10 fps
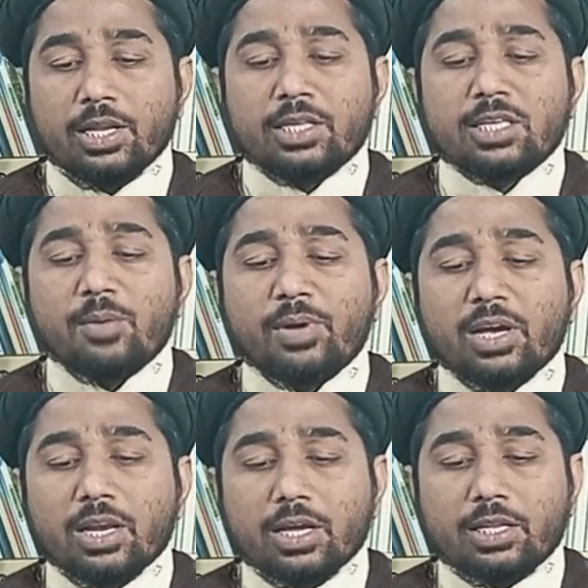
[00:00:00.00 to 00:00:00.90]
निज़ाम
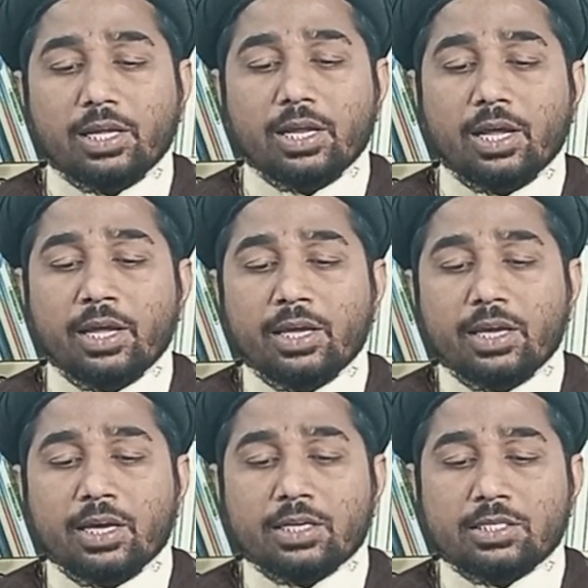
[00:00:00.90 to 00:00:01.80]
खलकत इलाही
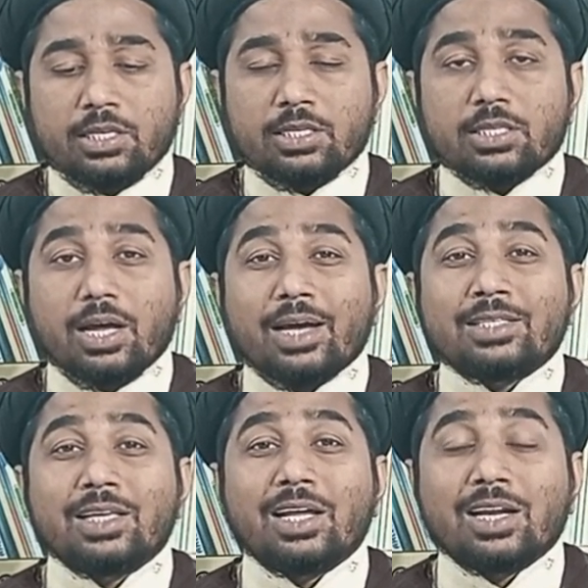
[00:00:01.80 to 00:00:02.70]
की हर चीज़
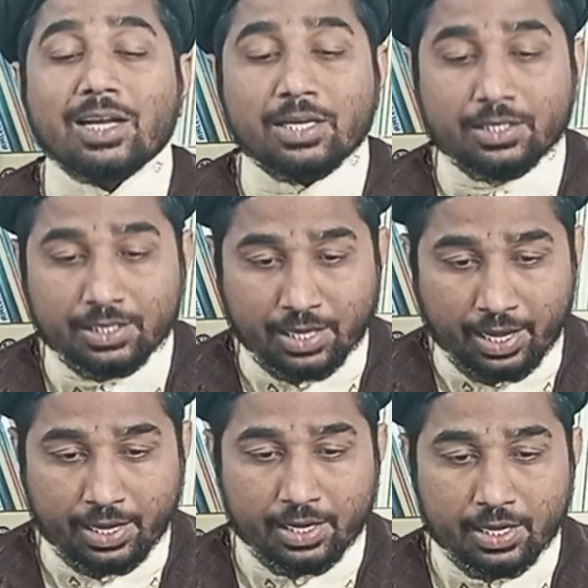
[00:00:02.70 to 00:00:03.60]
असर रखती
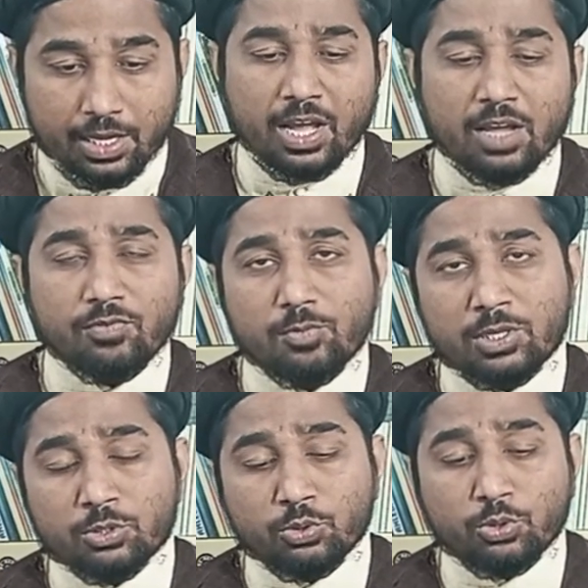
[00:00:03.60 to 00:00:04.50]
है चाहे वो
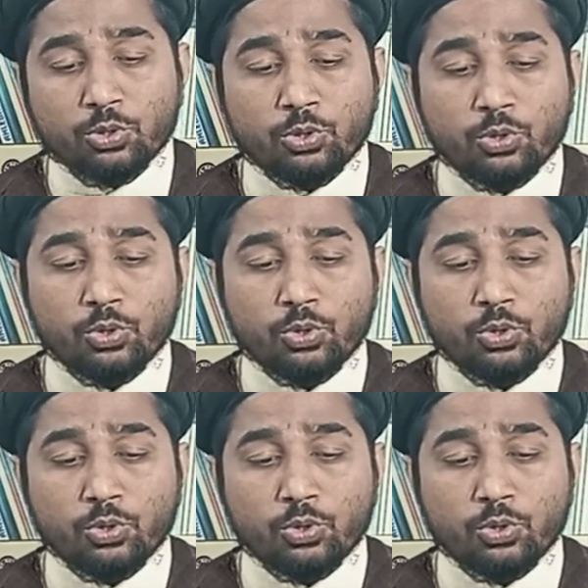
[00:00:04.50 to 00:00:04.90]
मज़दूर हो